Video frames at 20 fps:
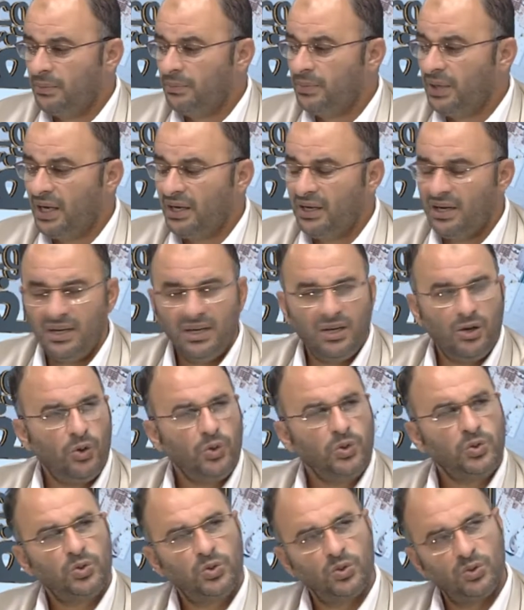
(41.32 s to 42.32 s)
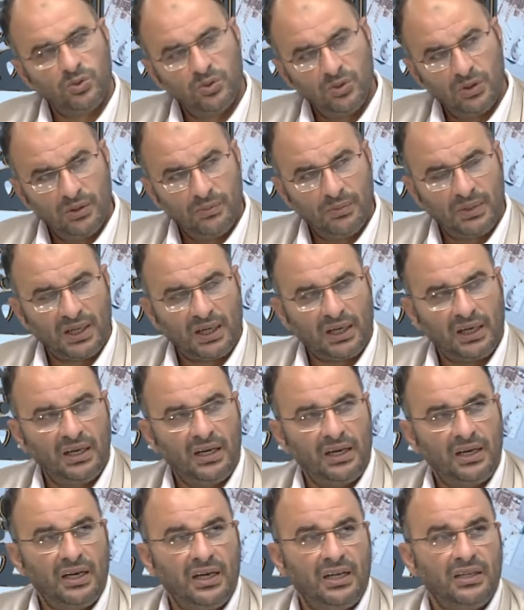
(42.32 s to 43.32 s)
بأنني عدت من
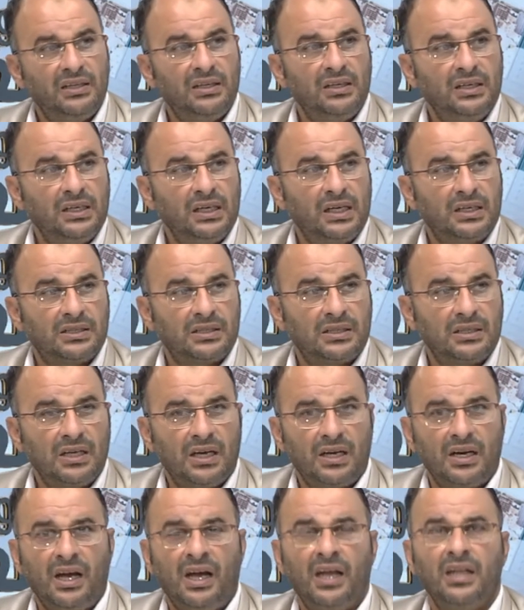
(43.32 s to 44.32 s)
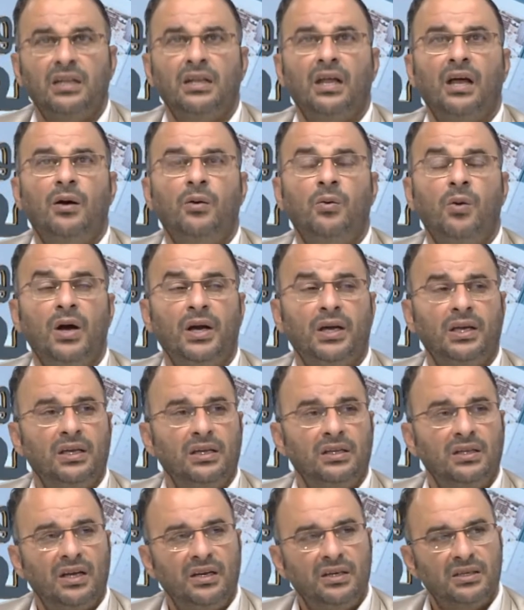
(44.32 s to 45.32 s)
خلال هذه الزيارة حتى
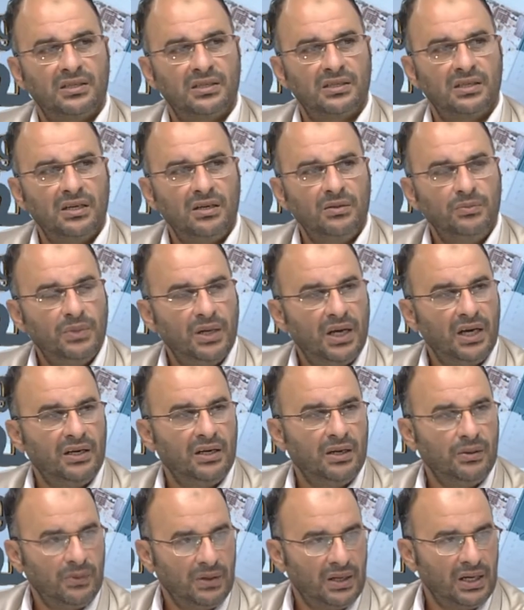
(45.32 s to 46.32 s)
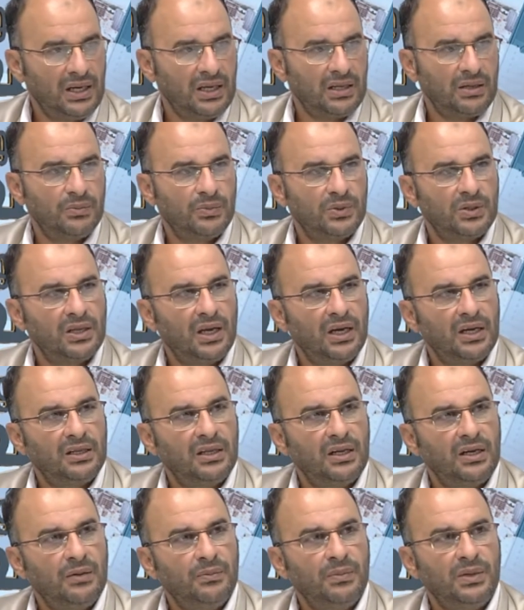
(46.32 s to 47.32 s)
أؤكد للصين بأن الولايات المتحدة
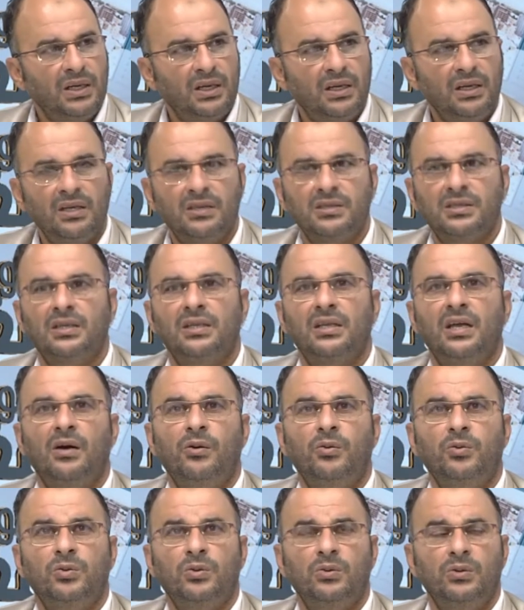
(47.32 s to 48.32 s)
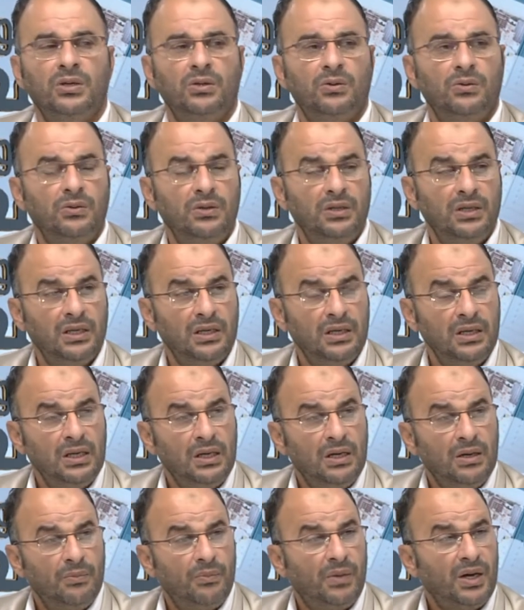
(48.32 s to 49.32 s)
الأمريكية ستعود لكل
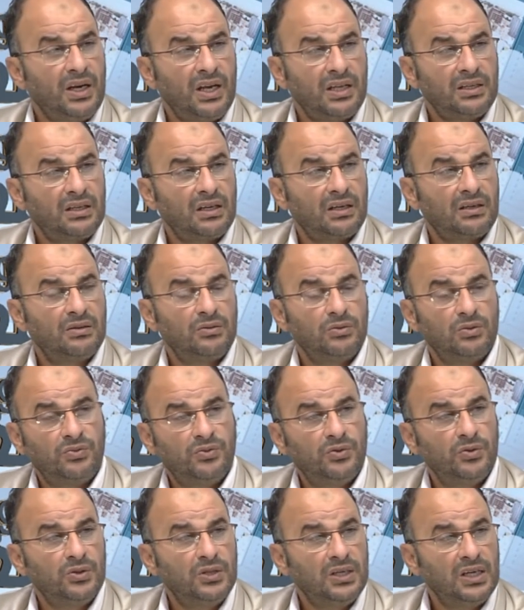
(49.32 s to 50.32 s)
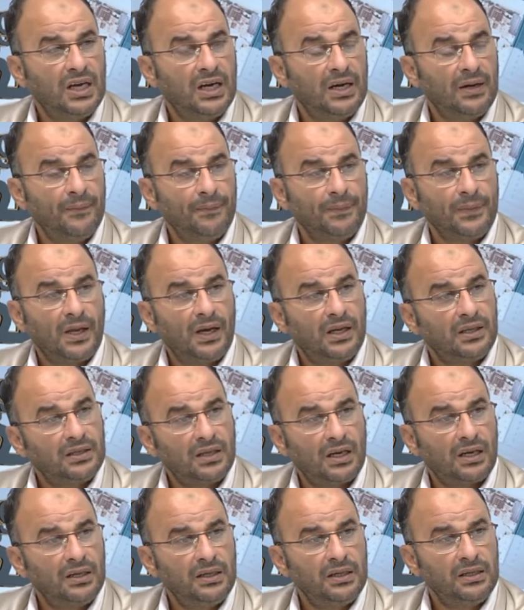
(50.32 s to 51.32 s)
مناطق نفوذها
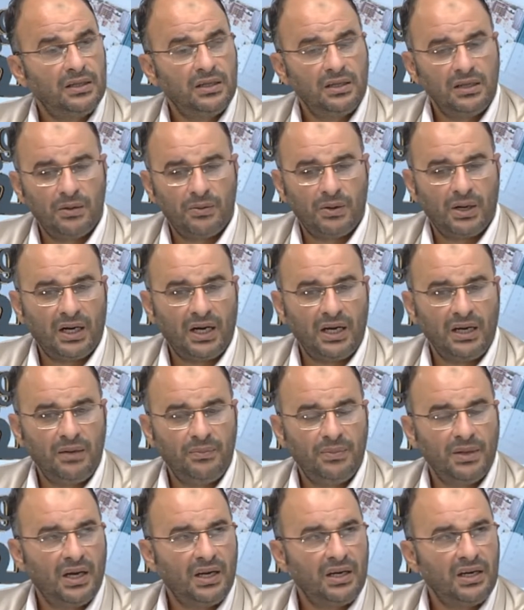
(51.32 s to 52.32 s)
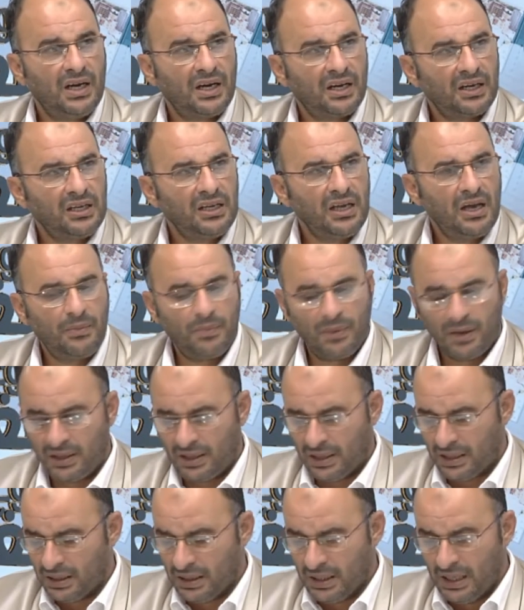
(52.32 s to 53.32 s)
التقليدية وقال بأن
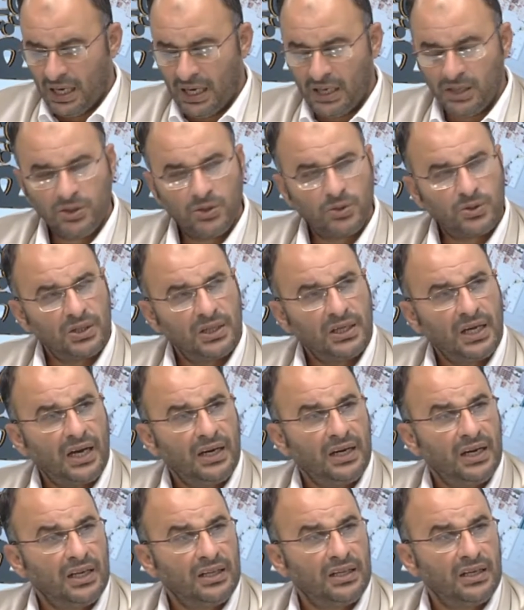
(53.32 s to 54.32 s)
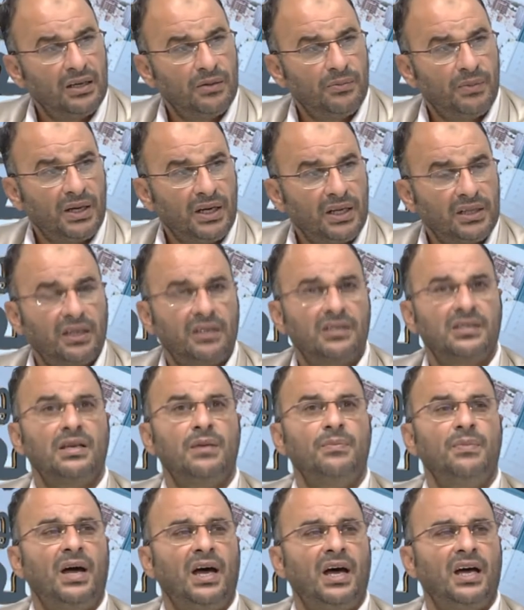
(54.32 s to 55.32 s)
غيابنا الجزئي عن هذه المناطق
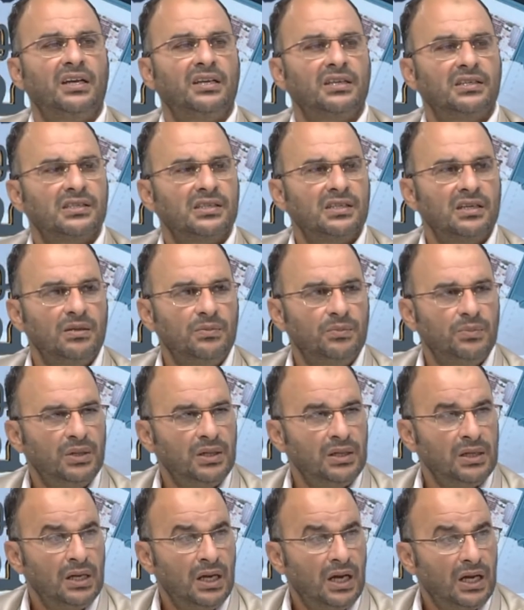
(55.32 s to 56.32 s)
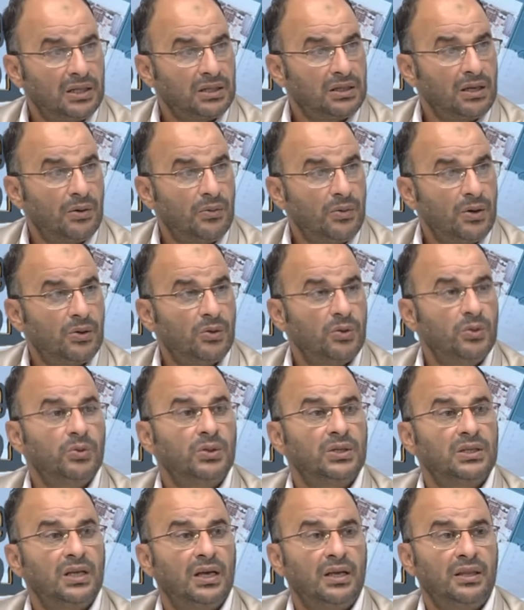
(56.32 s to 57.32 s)
سمح للصين بالتوغل
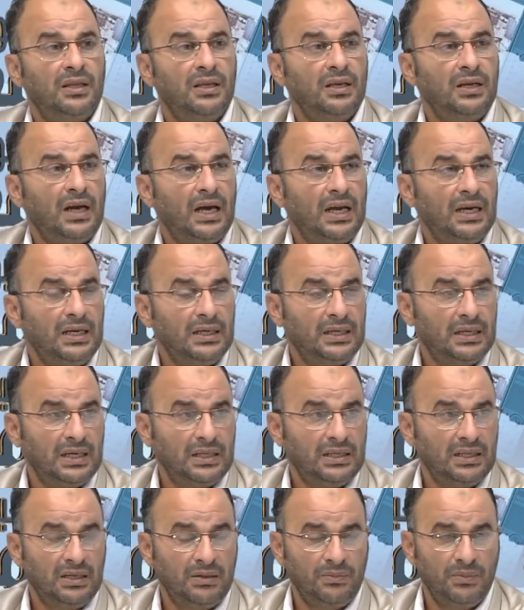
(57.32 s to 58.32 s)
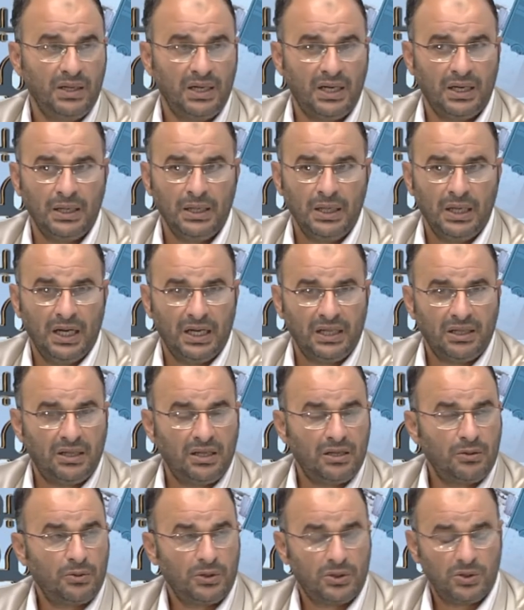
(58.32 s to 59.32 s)
والتأثير على الكثير من
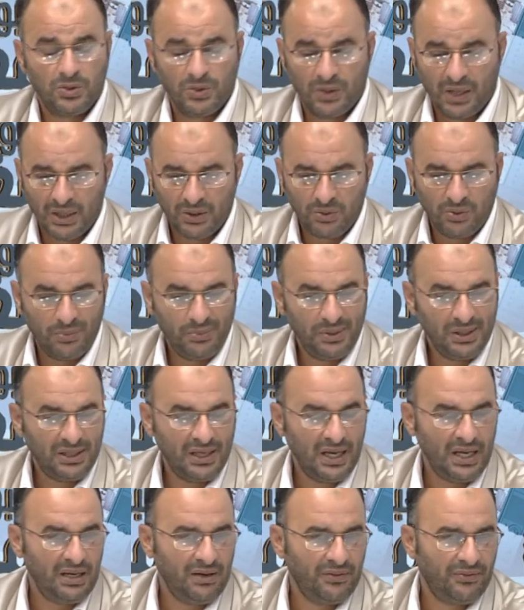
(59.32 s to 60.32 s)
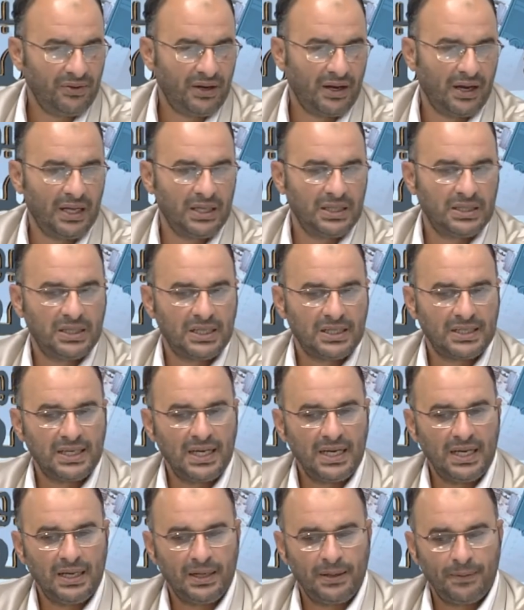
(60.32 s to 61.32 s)
التوجهات وبالتالي
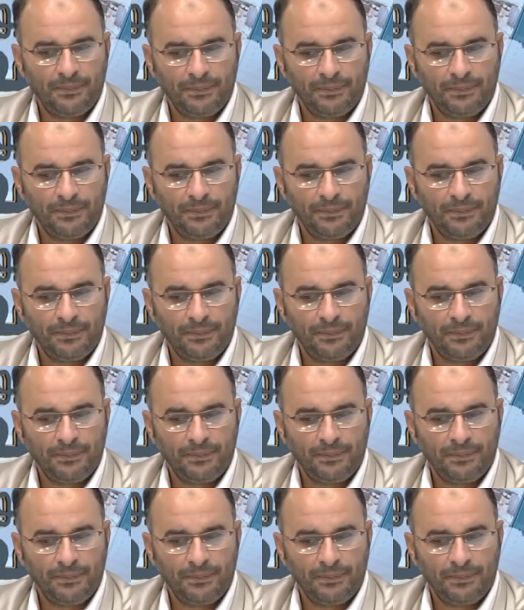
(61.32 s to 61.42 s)
فالجزائر